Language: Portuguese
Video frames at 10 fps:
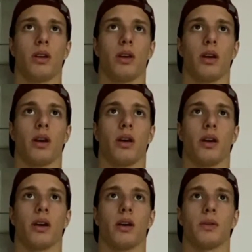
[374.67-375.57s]

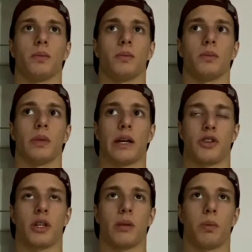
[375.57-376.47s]
É, acho
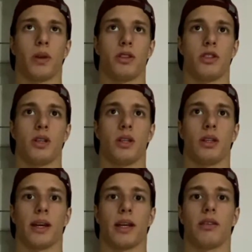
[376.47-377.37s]
que depois de,
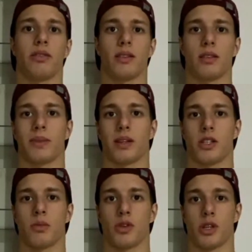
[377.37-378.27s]
daquele fim de semana
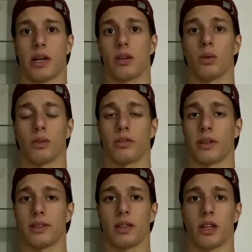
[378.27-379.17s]
de Mugello, foi
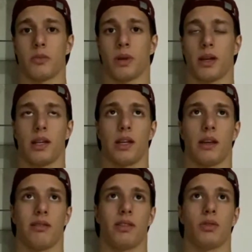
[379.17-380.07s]
excelente para ele,
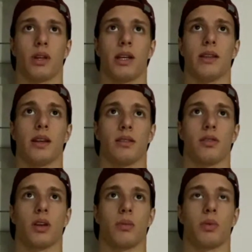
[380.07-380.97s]
né, vindo na liderança
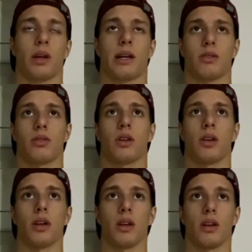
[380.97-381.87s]
do campeonato,
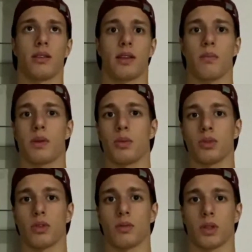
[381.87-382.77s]
sempre
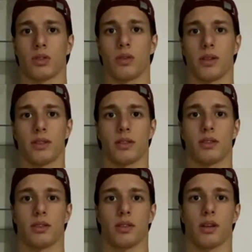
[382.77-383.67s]
muda algumas
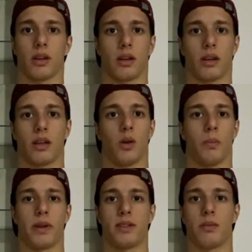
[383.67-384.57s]
coisas. É, eu
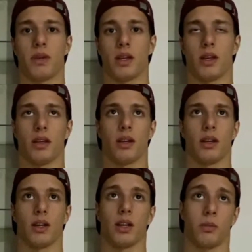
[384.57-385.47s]
percebi
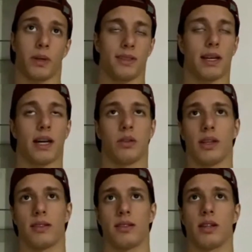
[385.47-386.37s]
ano passado e
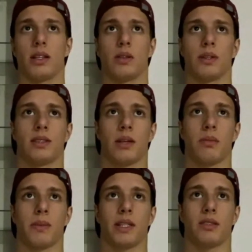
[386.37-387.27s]
esse ano é
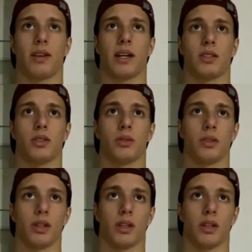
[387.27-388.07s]
sempre mais fácil